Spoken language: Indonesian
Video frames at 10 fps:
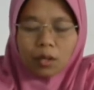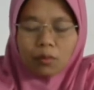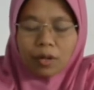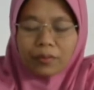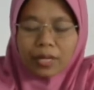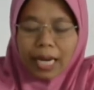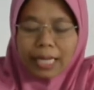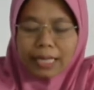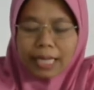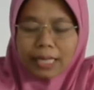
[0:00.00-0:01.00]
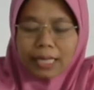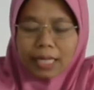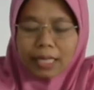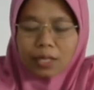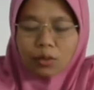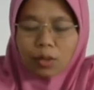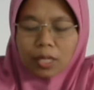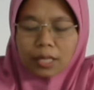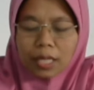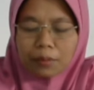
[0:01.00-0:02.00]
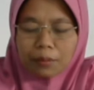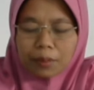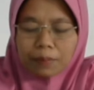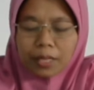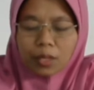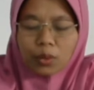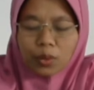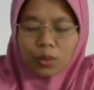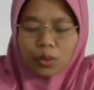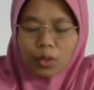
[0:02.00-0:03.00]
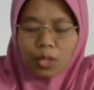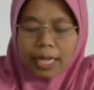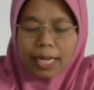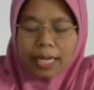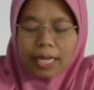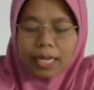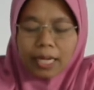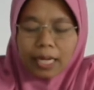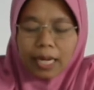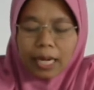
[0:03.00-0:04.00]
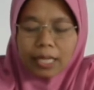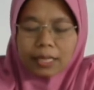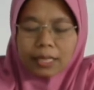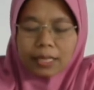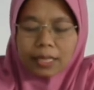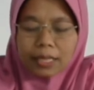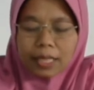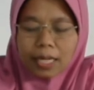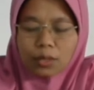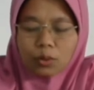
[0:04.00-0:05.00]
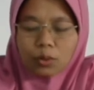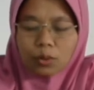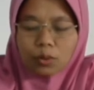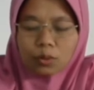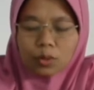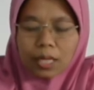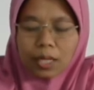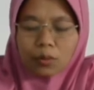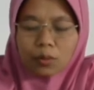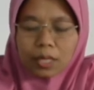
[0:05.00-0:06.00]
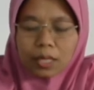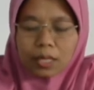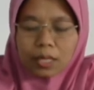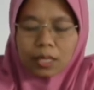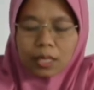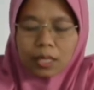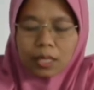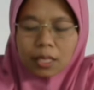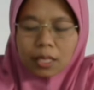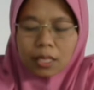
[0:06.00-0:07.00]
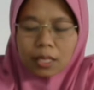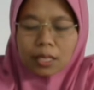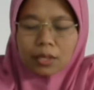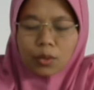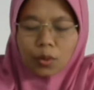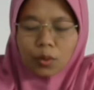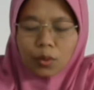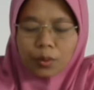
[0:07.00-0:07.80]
Wa fil ainaini lan iku ing dalem meripat loro. Adiyatu utawi dendo.